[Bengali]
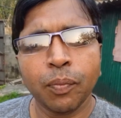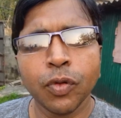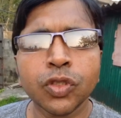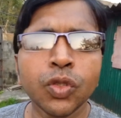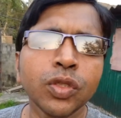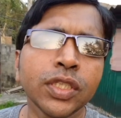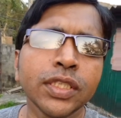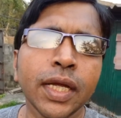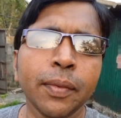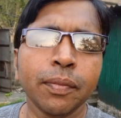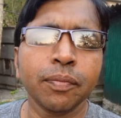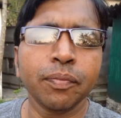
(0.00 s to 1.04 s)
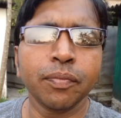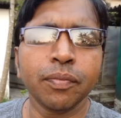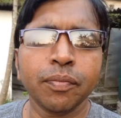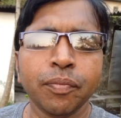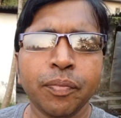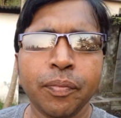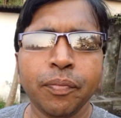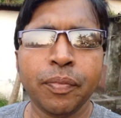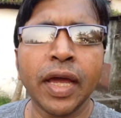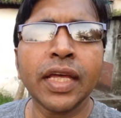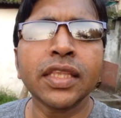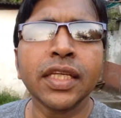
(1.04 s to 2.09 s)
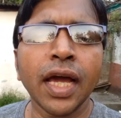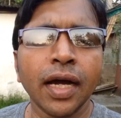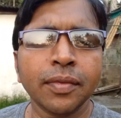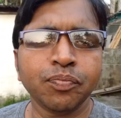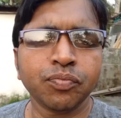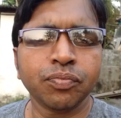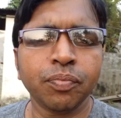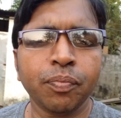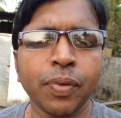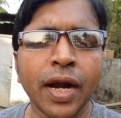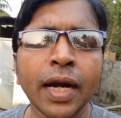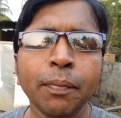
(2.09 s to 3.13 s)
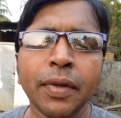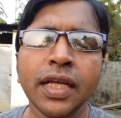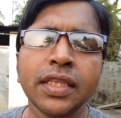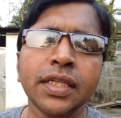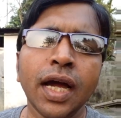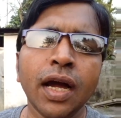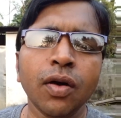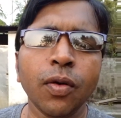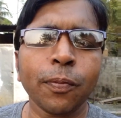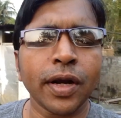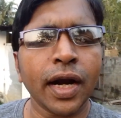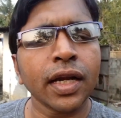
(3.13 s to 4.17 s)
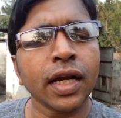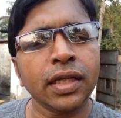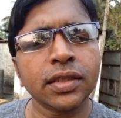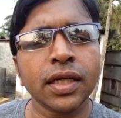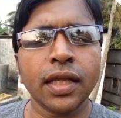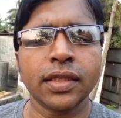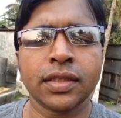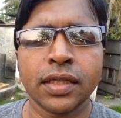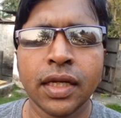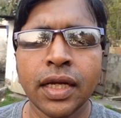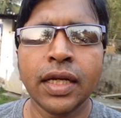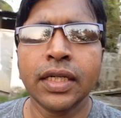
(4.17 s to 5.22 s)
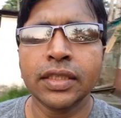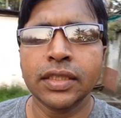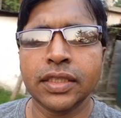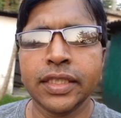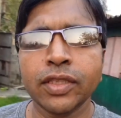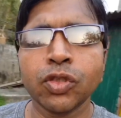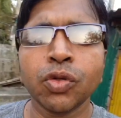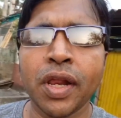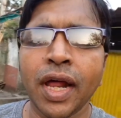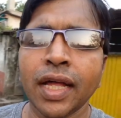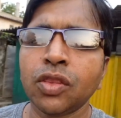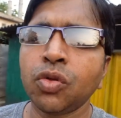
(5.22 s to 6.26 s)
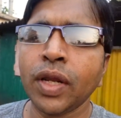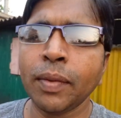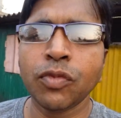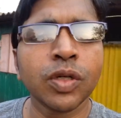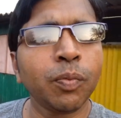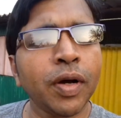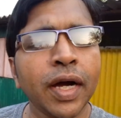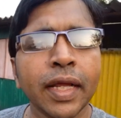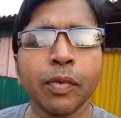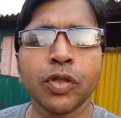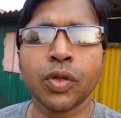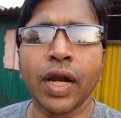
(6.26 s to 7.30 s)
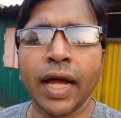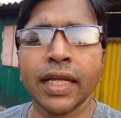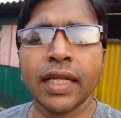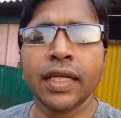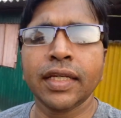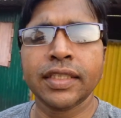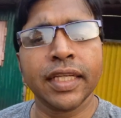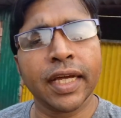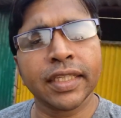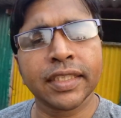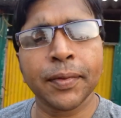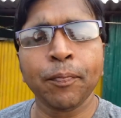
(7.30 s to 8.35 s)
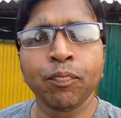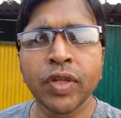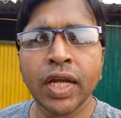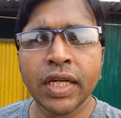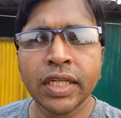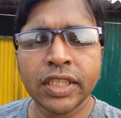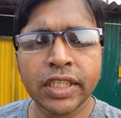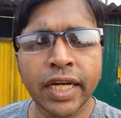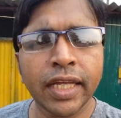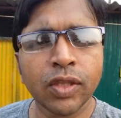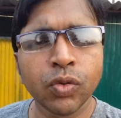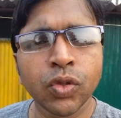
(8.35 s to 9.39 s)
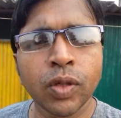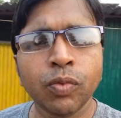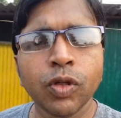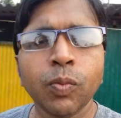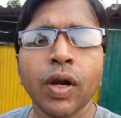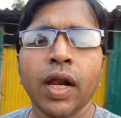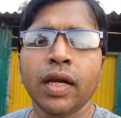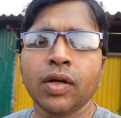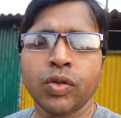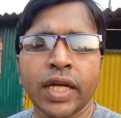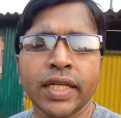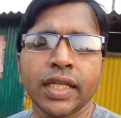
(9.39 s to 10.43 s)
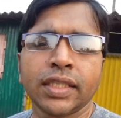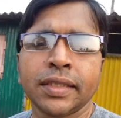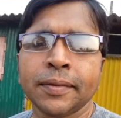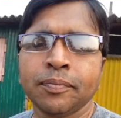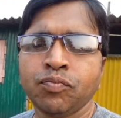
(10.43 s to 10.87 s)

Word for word: প্রশ্ন হচ্ছে যে বেইতিয়া ফ্রান বেইতিয়া ও ফ্রান গাঞ্জালেস যে দুজনের হাত ধরে মোহনবাগান এবছর আই লিগ জিতে গেছে সেই দুজন ফুটবলার কোথায় যাচ্ছে